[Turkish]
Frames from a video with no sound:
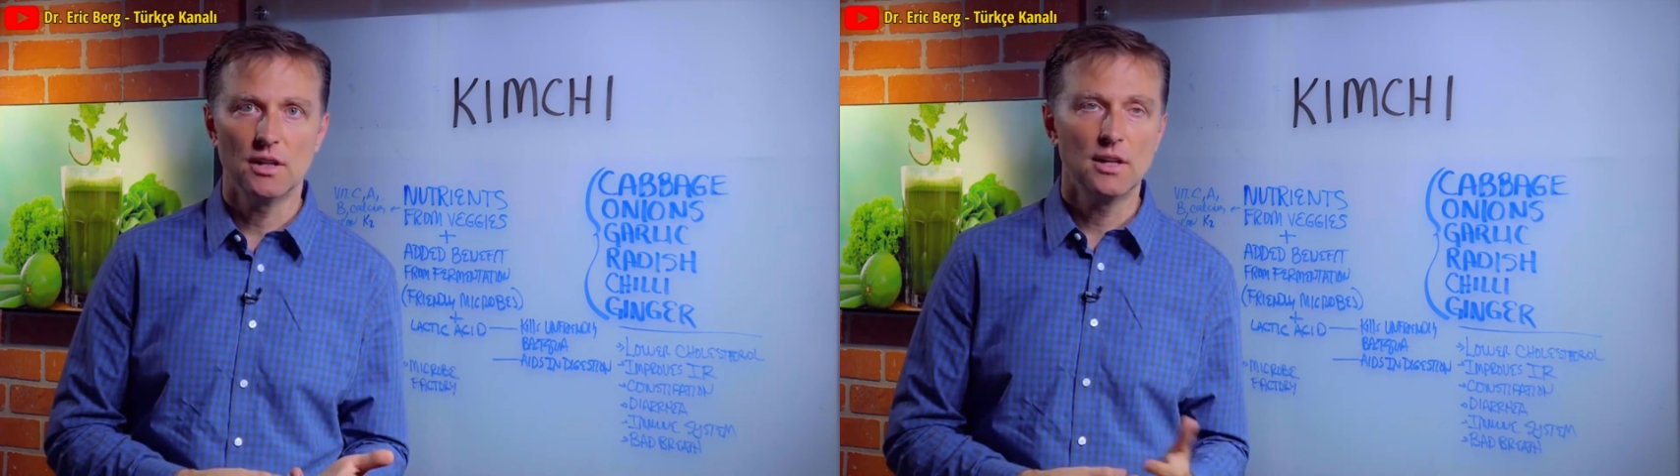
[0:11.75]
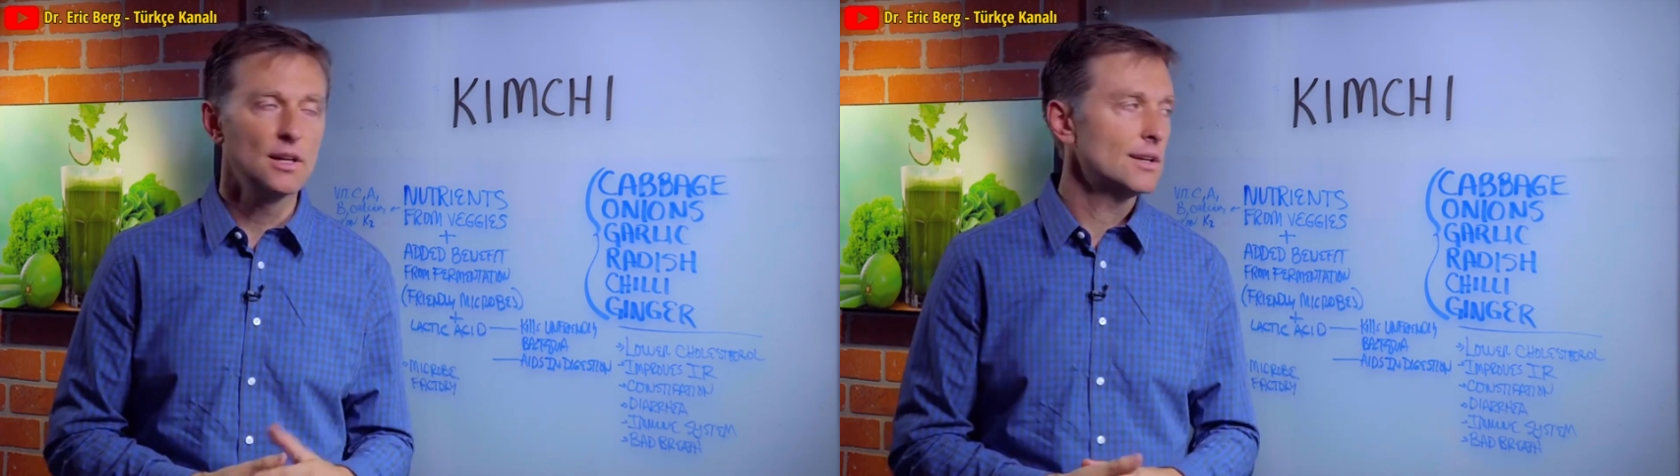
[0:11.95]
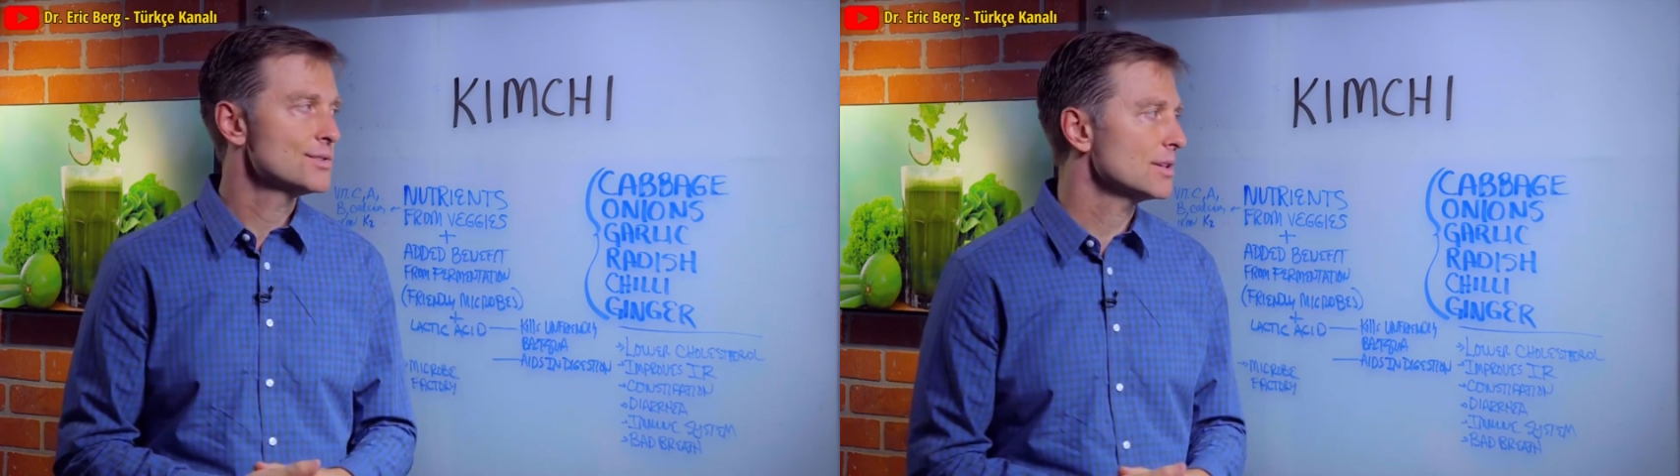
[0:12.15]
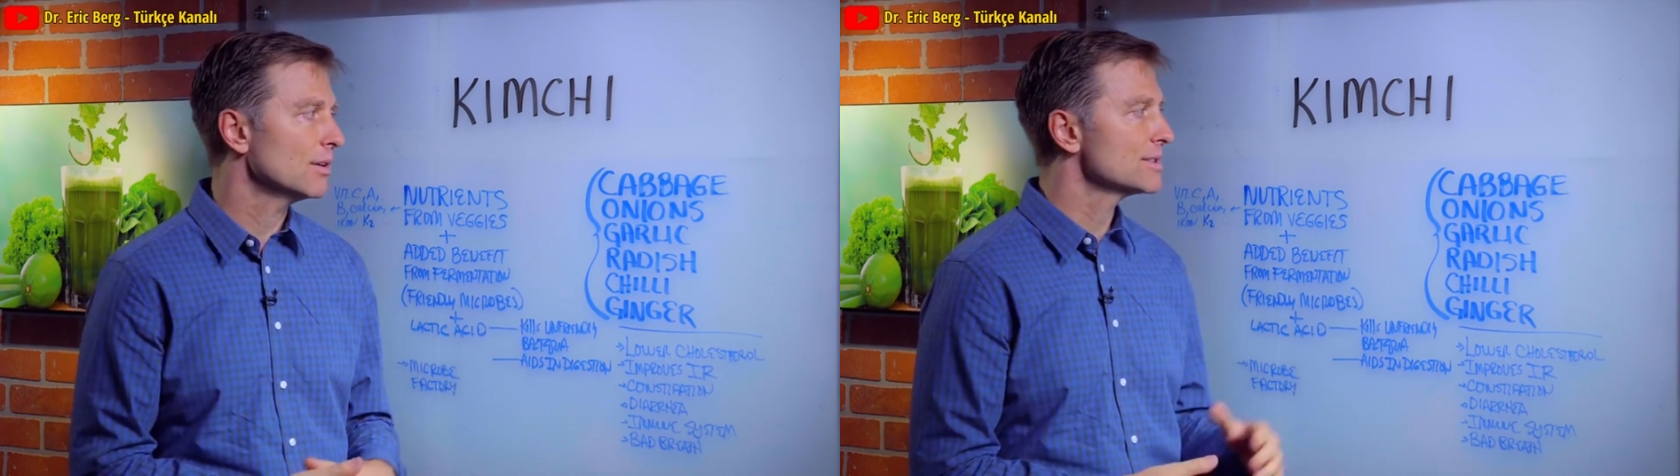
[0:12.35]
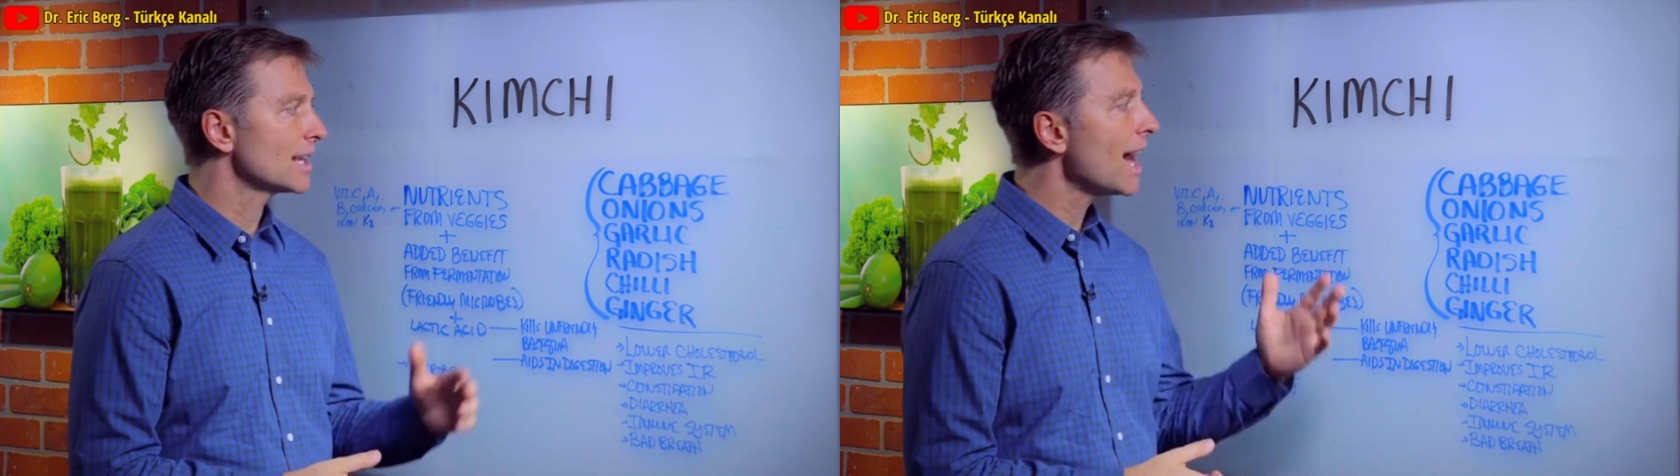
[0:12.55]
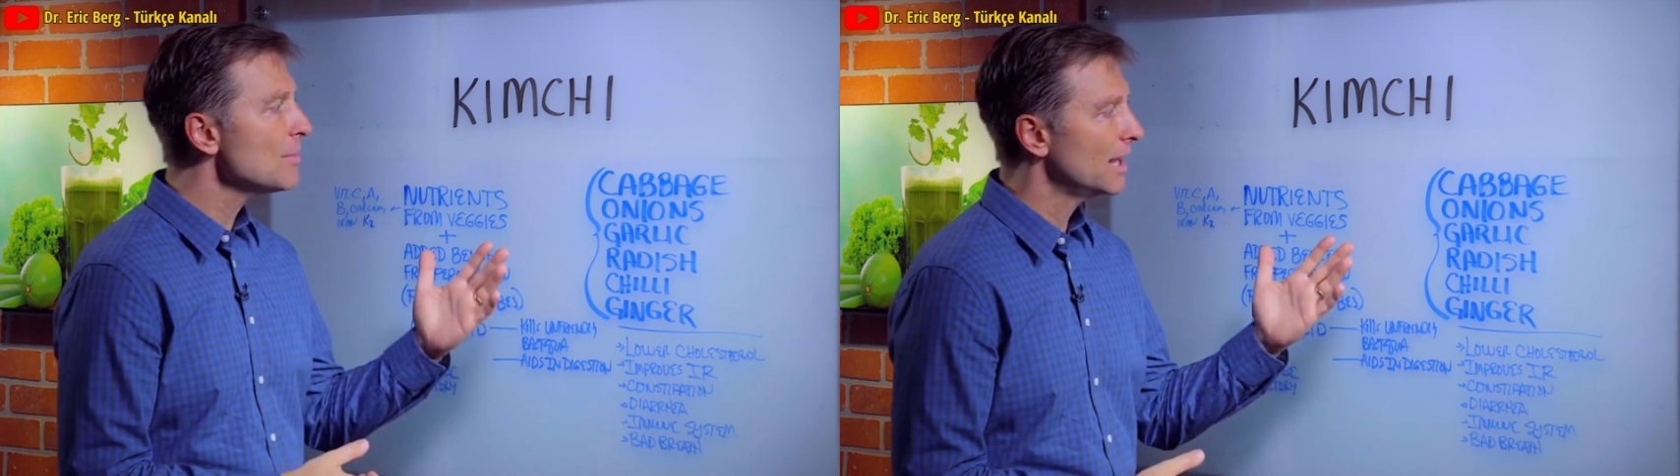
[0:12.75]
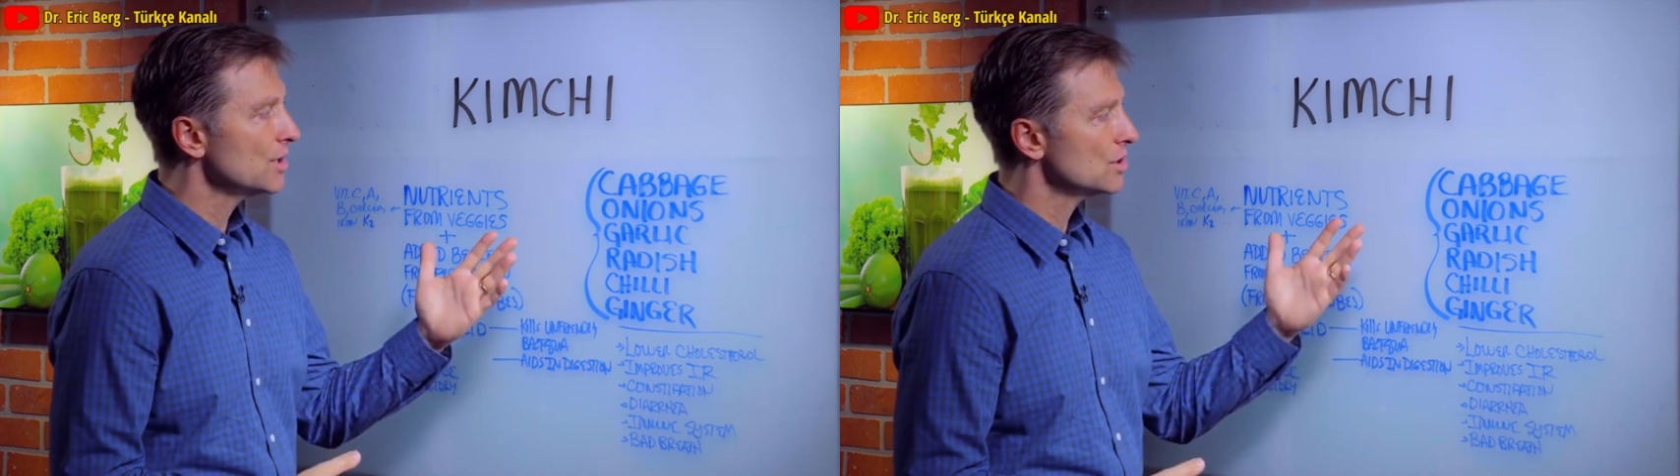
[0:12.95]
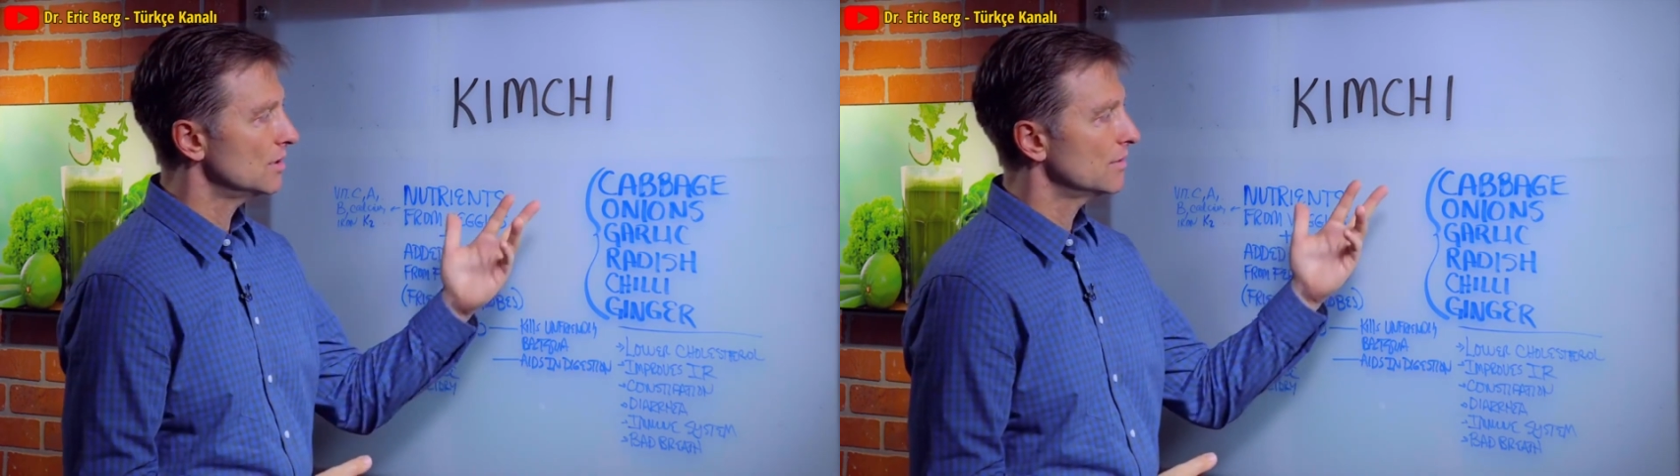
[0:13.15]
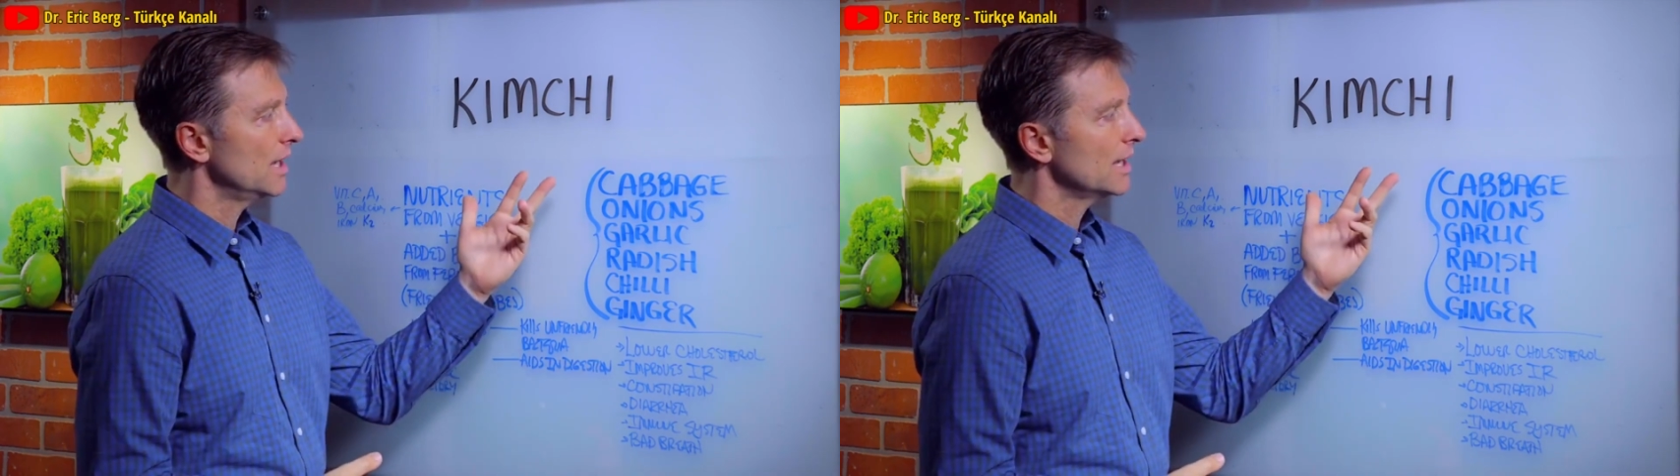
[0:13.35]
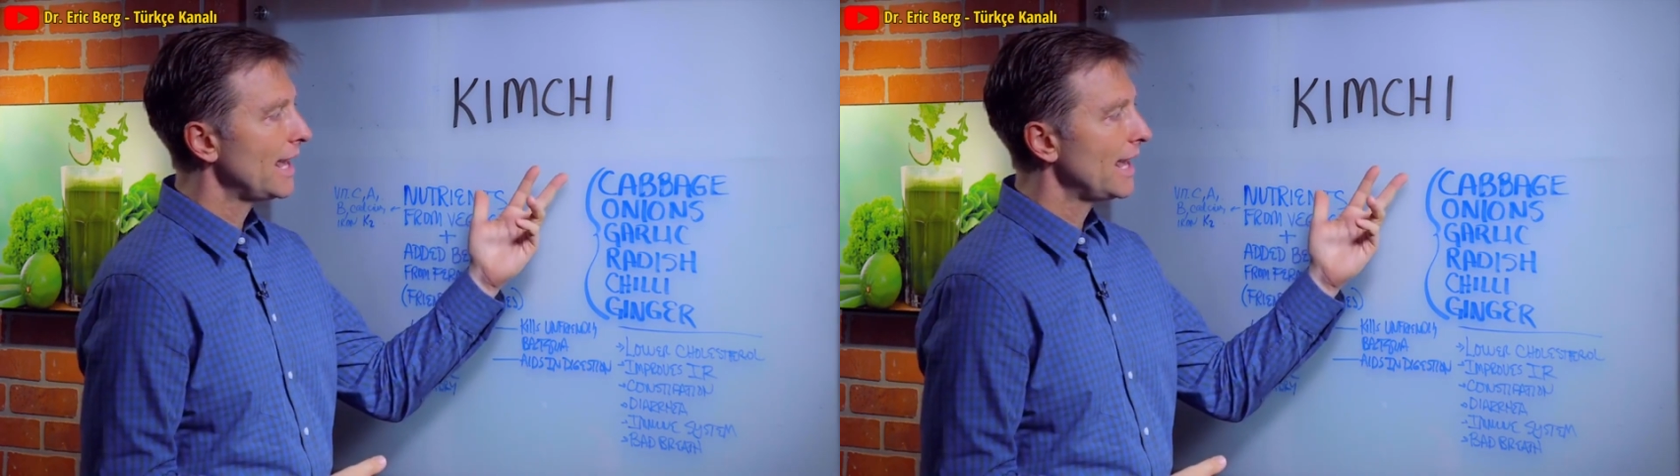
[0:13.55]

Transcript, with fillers: Kimchi lahana, soğan,